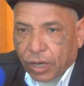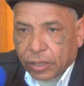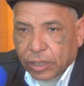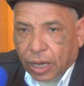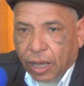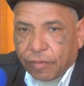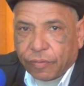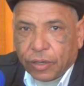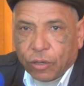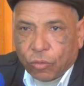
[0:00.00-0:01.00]

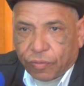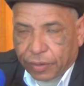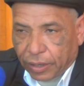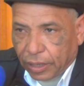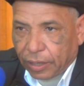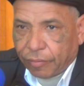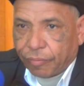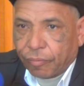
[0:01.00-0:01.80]
الثقافي والفني